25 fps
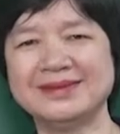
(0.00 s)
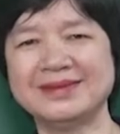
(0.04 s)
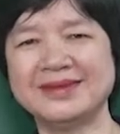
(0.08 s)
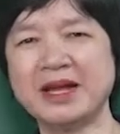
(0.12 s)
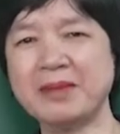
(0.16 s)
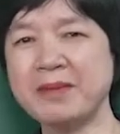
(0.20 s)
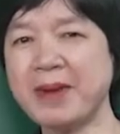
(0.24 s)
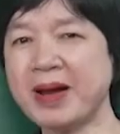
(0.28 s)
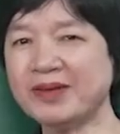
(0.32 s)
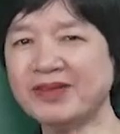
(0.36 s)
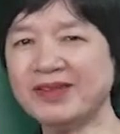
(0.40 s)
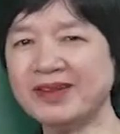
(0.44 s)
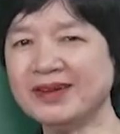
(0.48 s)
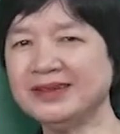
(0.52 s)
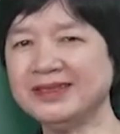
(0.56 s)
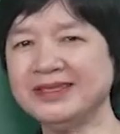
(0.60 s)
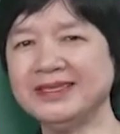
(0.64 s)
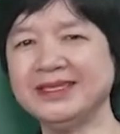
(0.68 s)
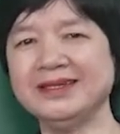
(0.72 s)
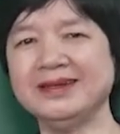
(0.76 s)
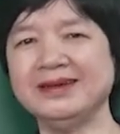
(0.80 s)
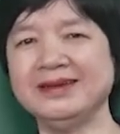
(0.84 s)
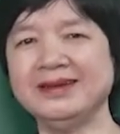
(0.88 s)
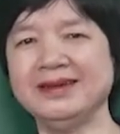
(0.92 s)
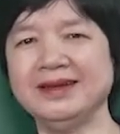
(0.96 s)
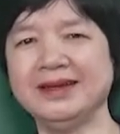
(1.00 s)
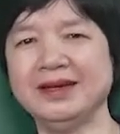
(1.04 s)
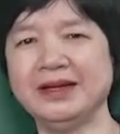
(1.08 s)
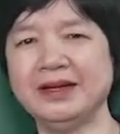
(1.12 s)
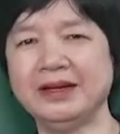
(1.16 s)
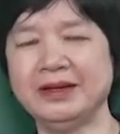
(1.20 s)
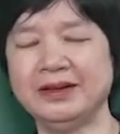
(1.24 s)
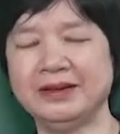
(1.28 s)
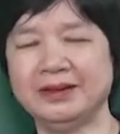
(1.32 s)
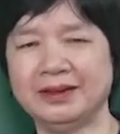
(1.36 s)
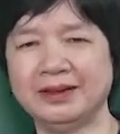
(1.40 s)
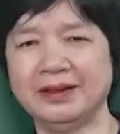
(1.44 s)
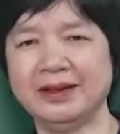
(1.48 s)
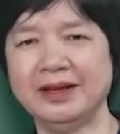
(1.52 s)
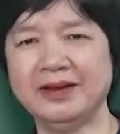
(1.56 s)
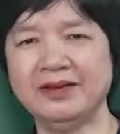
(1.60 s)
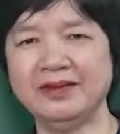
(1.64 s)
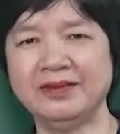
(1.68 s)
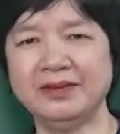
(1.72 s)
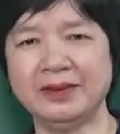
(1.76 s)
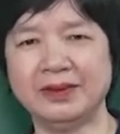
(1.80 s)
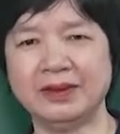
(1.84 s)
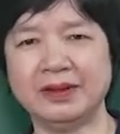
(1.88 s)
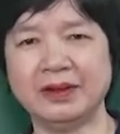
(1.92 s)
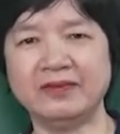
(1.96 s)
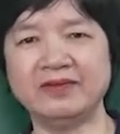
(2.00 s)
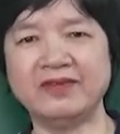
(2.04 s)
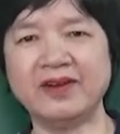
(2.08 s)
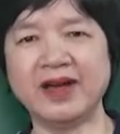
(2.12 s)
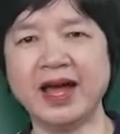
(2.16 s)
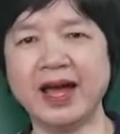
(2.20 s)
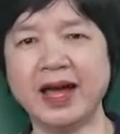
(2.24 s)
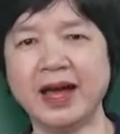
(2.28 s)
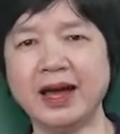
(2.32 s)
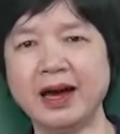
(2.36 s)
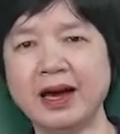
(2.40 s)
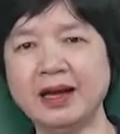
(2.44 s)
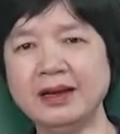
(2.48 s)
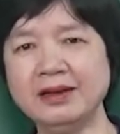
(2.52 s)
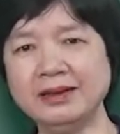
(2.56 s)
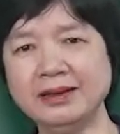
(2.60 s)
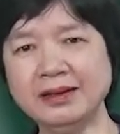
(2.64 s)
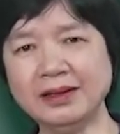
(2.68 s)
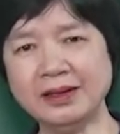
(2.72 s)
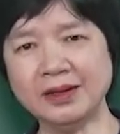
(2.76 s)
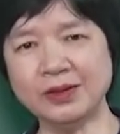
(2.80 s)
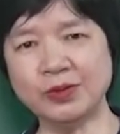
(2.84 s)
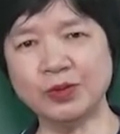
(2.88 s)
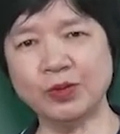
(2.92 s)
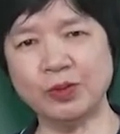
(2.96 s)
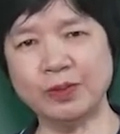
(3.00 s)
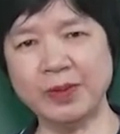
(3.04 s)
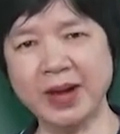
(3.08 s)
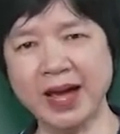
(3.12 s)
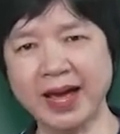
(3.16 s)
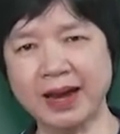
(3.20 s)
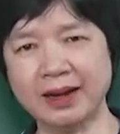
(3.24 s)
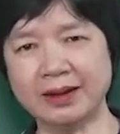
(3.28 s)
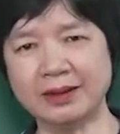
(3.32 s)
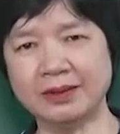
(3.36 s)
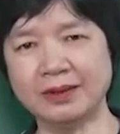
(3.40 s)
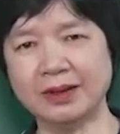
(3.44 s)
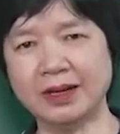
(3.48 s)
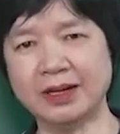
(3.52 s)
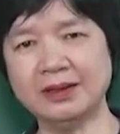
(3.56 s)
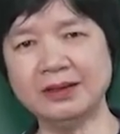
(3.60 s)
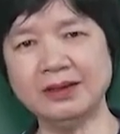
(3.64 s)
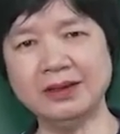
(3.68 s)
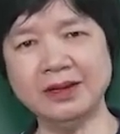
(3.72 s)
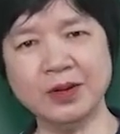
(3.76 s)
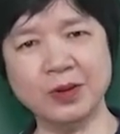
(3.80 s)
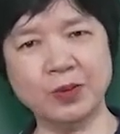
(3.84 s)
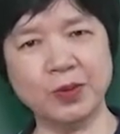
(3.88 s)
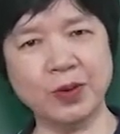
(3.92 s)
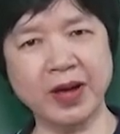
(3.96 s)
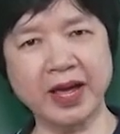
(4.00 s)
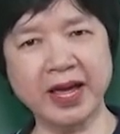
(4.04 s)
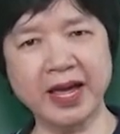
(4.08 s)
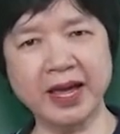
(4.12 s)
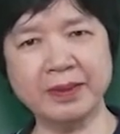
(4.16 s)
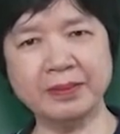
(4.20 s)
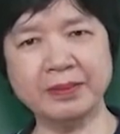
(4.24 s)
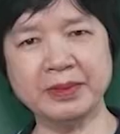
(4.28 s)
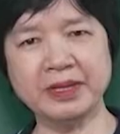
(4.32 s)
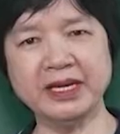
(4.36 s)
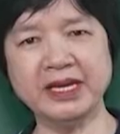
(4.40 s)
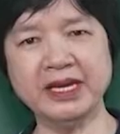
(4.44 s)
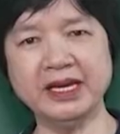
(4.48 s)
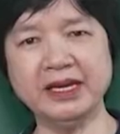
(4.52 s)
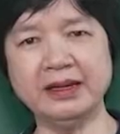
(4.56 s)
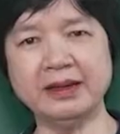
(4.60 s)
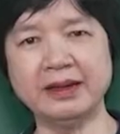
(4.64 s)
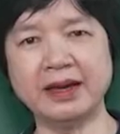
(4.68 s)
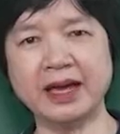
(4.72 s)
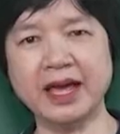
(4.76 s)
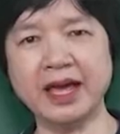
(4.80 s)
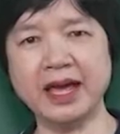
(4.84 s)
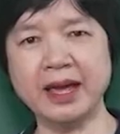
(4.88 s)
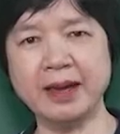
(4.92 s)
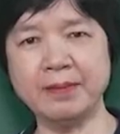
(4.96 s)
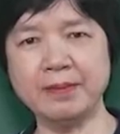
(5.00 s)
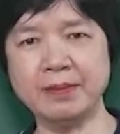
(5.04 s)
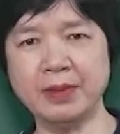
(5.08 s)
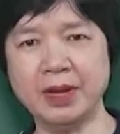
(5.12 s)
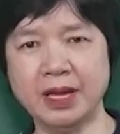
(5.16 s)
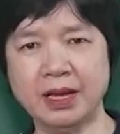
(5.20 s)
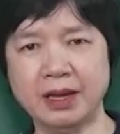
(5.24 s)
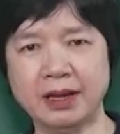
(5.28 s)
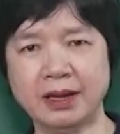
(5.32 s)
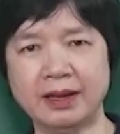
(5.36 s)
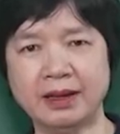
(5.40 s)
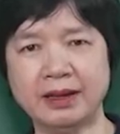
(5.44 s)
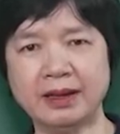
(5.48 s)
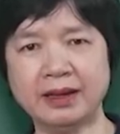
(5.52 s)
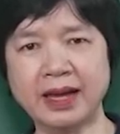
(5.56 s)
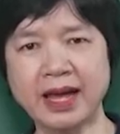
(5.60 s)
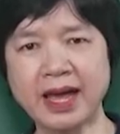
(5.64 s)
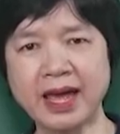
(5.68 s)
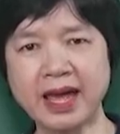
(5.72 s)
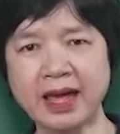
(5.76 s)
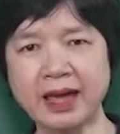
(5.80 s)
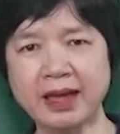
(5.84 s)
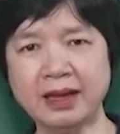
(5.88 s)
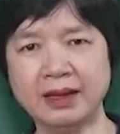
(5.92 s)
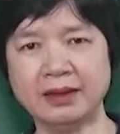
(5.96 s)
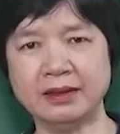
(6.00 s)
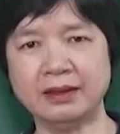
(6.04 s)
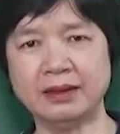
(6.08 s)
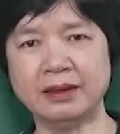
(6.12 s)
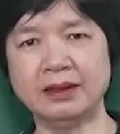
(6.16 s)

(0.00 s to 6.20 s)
Đã bao giờ chưa? À. Và ấn tượng của bạn, ấn tượng của em khi các em nghe,